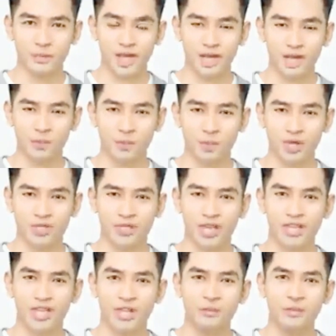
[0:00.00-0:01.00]
lalu
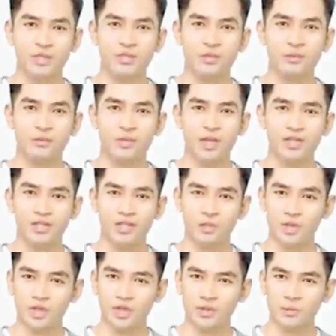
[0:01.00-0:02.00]
keduanya kembali ke
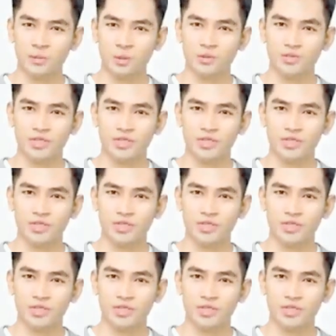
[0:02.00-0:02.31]
kuil.